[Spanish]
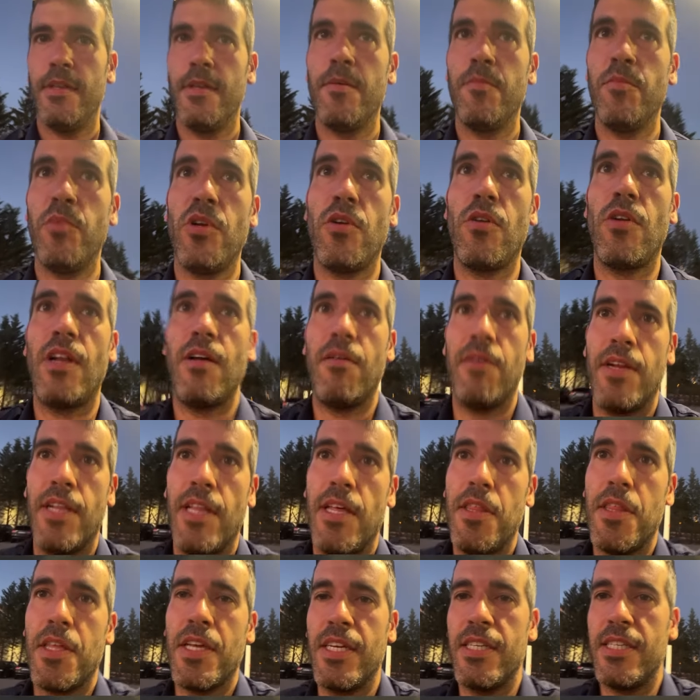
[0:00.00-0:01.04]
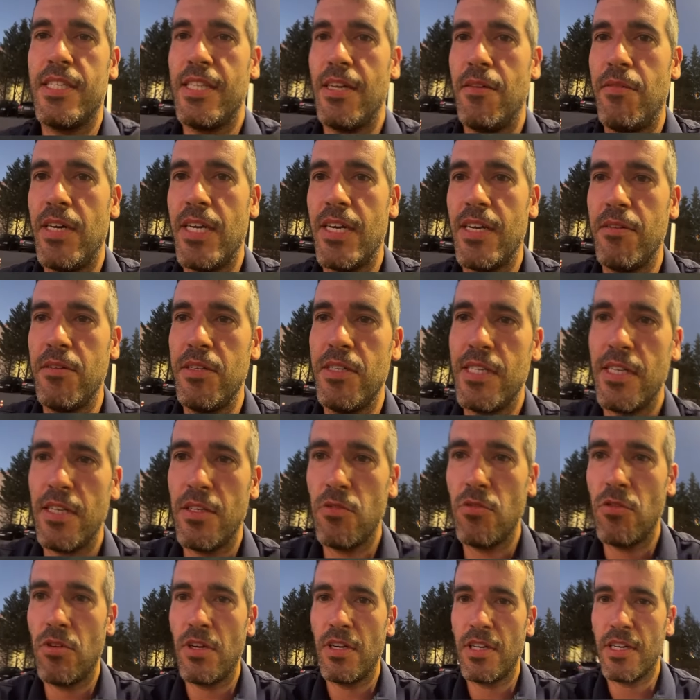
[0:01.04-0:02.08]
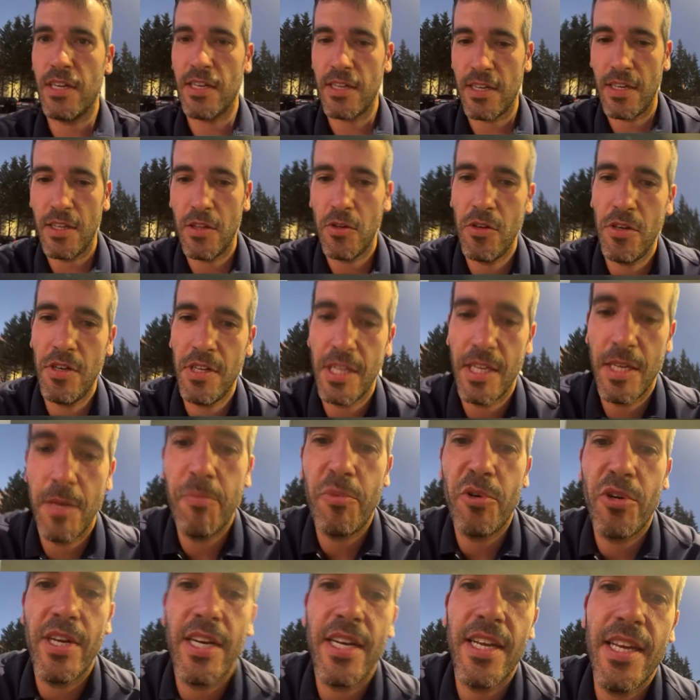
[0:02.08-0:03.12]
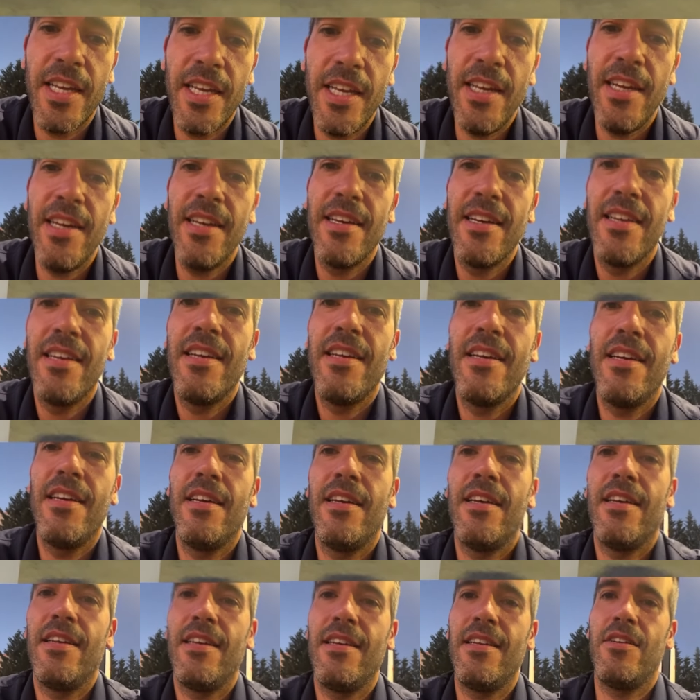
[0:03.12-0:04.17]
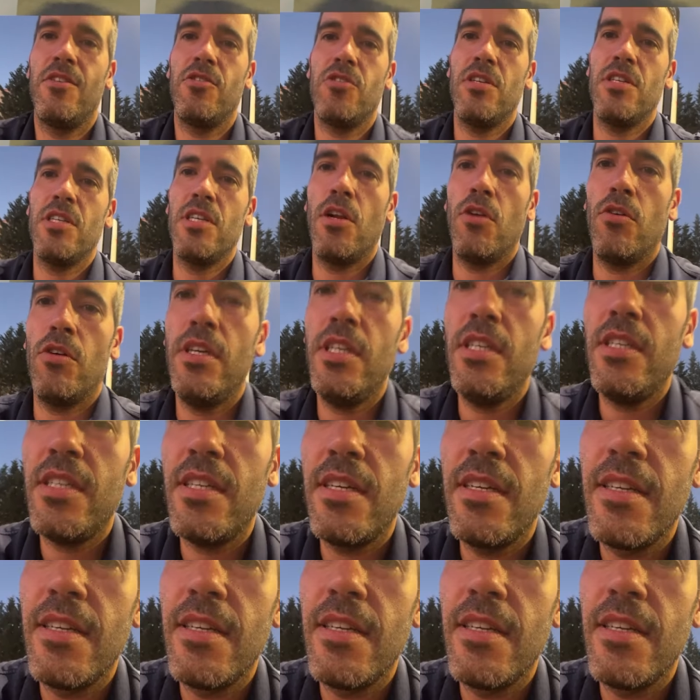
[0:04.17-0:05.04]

Bueno, la verdad que estaba revisando el cargador y por aquí, no sé si lo oís,